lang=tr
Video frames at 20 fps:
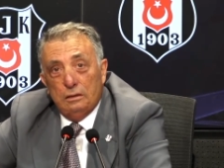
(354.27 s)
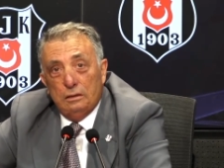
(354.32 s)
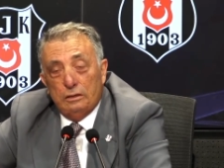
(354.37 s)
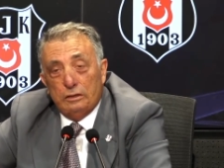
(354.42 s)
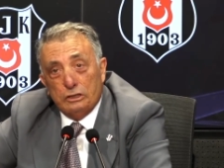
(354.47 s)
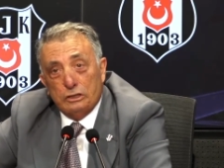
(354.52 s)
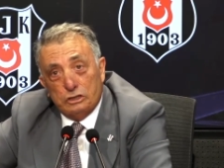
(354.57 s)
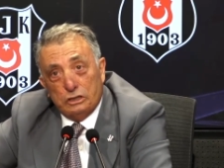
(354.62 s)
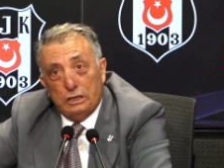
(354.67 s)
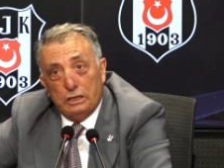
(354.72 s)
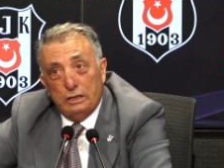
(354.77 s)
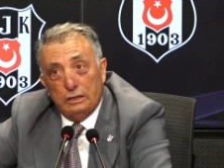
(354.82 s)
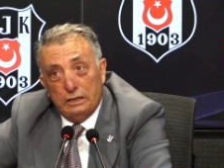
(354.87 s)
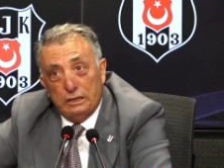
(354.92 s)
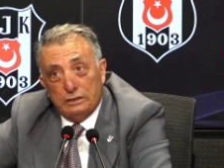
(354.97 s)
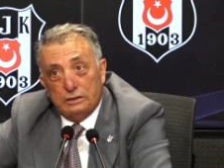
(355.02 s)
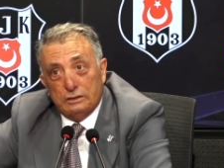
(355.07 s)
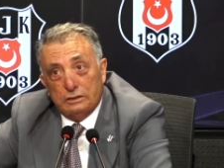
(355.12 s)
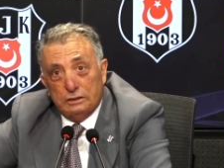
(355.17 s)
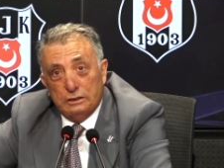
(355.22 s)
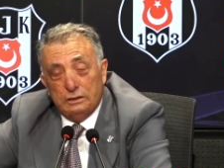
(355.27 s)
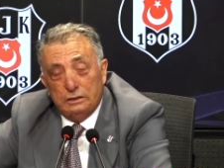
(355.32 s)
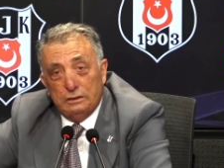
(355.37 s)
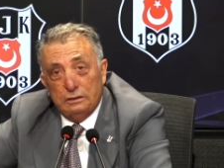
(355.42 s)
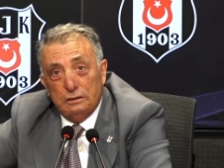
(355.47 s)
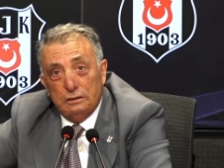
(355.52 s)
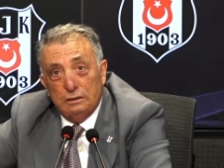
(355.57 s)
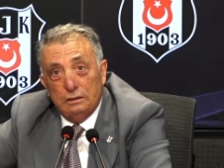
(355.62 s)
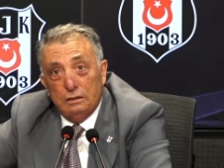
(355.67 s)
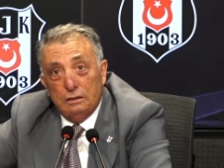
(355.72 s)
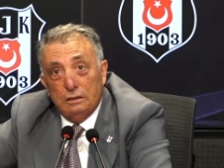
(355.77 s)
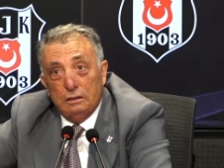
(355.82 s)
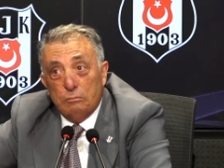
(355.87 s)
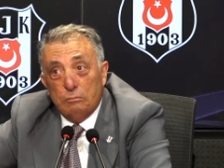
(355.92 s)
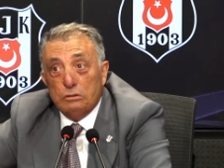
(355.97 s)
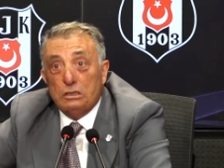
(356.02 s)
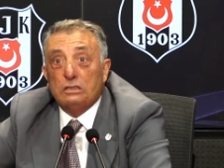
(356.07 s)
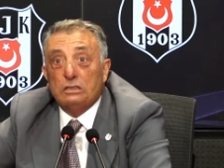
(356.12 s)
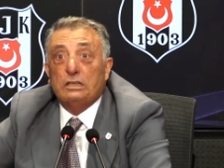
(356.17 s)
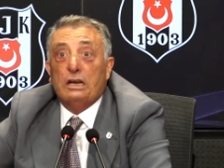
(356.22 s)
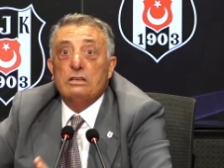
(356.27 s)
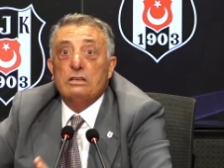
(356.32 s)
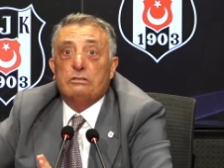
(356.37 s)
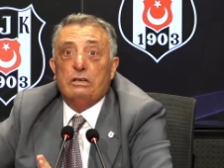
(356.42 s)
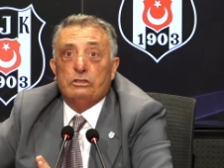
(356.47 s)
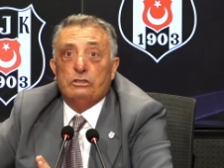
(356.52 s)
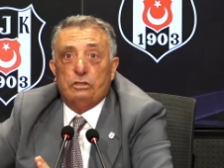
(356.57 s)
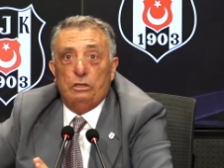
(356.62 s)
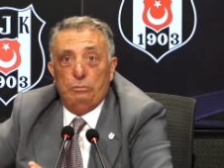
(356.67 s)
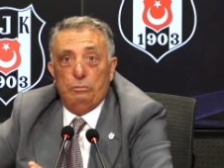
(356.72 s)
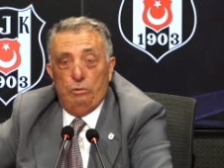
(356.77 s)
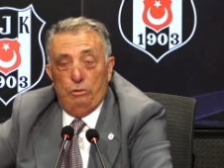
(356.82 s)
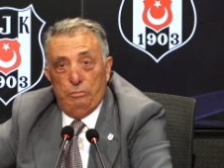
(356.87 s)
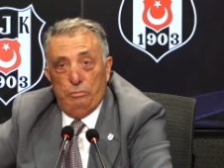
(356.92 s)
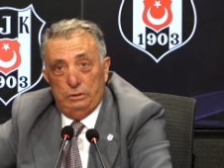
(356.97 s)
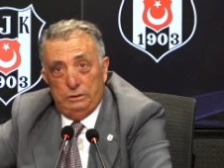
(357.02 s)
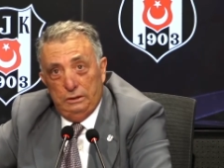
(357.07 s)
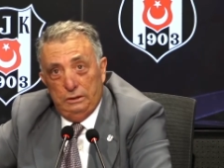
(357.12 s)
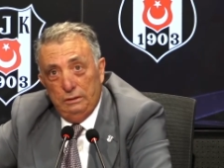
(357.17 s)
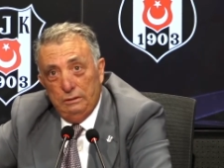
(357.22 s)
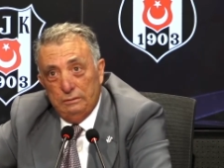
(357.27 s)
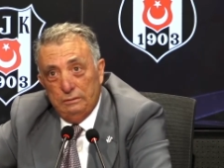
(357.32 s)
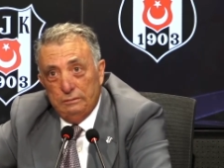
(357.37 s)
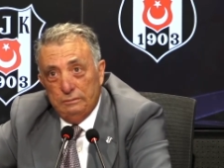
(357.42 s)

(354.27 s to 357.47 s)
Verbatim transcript: Racika'ya getirdik. Bu da transfer çalımı olmadı.